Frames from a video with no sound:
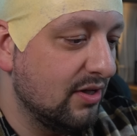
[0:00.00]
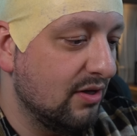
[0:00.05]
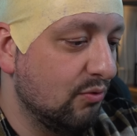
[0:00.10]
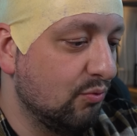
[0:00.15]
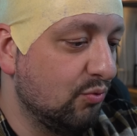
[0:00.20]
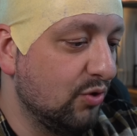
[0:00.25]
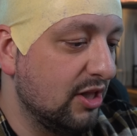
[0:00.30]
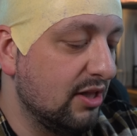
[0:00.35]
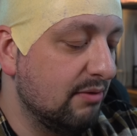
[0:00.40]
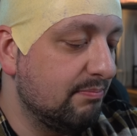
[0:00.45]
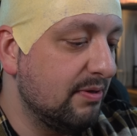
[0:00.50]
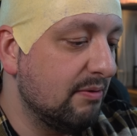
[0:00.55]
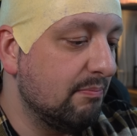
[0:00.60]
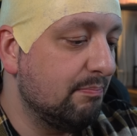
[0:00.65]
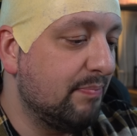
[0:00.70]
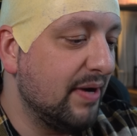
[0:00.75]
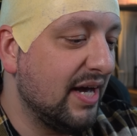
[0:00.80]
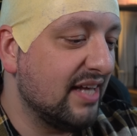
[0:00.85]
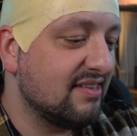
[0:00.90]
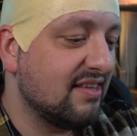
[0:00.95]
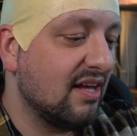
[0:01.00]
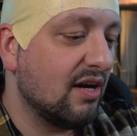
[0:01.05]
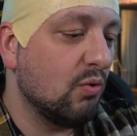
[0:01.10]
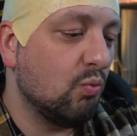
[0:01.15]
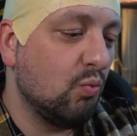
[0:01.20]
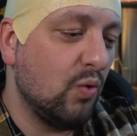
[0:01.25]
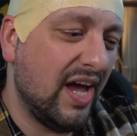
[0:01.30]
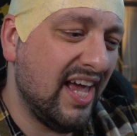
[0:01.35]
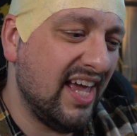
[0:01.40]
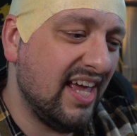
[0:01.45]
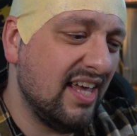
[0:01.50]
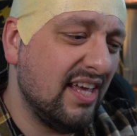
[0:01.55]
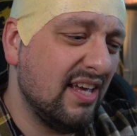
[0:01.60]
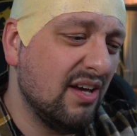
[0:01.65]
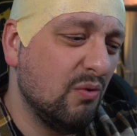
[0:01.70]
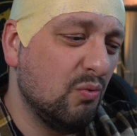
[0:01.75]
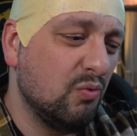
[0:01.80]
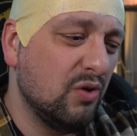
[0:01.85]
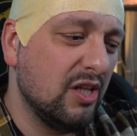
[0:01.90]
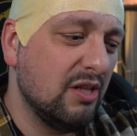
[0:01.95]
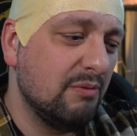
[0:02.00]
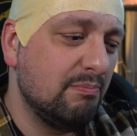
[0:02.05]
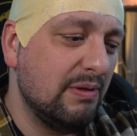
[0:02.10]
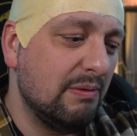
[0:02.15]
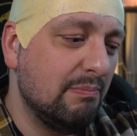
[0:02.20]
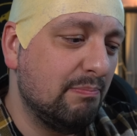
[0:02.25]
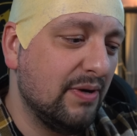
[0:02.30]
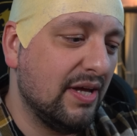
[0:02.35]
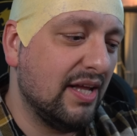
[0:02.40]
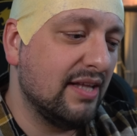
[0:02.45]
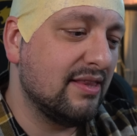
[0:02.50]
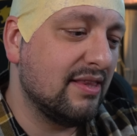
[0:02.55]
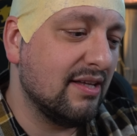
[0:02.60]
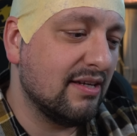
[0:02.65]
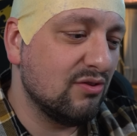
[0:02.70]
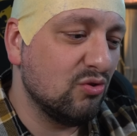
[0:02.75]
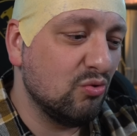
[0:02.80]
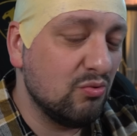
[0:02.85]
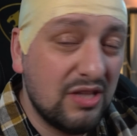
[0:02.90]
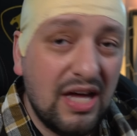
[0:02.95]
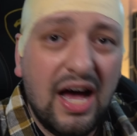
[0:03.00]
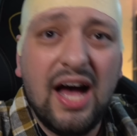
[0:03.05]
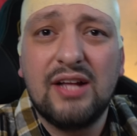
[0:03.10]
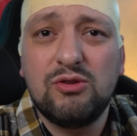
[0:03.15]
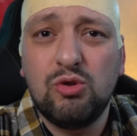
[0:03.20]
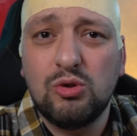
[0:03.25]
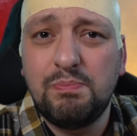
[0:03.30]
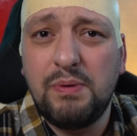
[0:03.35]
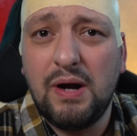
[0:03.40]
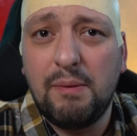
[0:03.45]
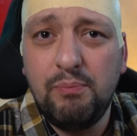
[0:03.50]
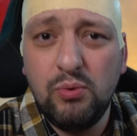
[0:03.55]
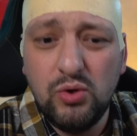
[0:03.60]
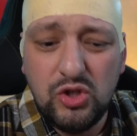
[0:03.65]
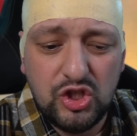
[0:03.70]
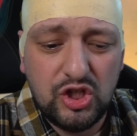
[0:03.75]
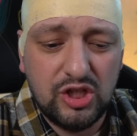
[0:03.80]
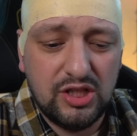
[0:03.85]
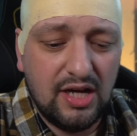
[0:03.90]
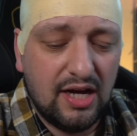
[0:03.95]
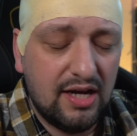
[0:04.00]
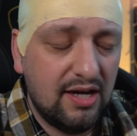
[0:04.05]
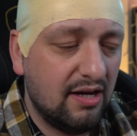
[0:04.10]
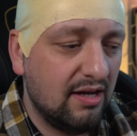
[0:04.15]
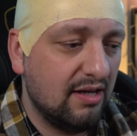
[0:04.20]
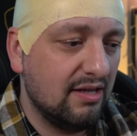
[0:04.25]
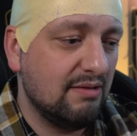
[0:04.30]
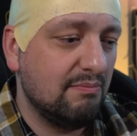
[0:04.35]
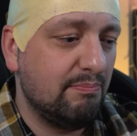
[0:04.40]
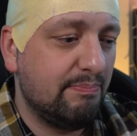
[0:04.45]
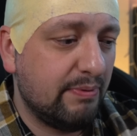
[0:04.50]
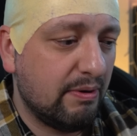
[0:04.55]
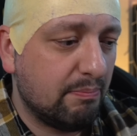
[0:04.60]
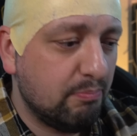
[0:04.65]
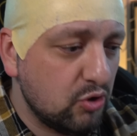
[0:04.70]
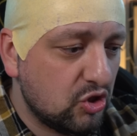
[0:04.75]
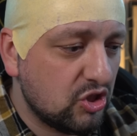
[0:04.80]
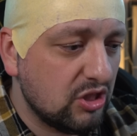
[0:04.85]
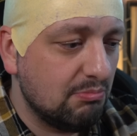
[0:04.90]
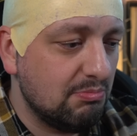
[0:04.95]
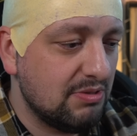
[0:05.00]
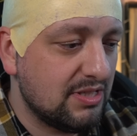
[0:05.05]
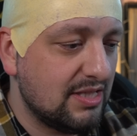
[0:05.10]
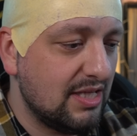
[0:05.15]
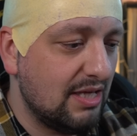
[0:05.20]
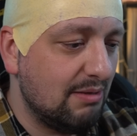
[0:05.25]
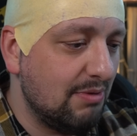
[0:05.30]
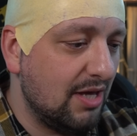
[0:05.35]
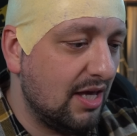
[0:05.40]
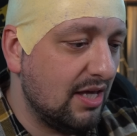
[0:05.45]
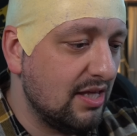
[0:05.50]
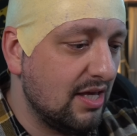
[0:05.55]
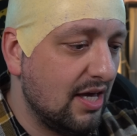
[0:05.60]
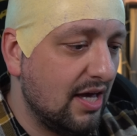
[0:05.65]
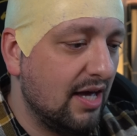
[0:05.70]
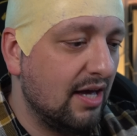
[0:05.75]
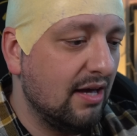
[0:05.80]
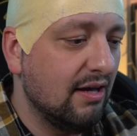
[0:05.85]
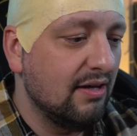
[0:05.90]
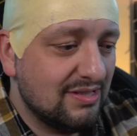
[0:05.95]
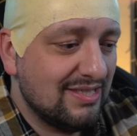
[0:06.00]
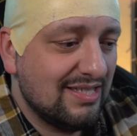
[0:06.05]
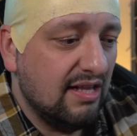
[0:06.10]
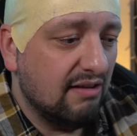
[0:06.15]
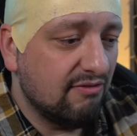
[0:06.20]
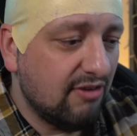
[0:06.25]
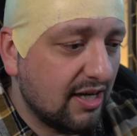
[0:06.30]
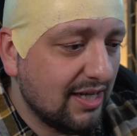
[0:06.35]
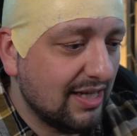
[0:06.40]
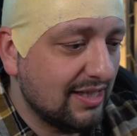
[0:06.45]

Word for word: will be better way, will be better... Ну да, тут пропущены, э, пропущены местоимения, слова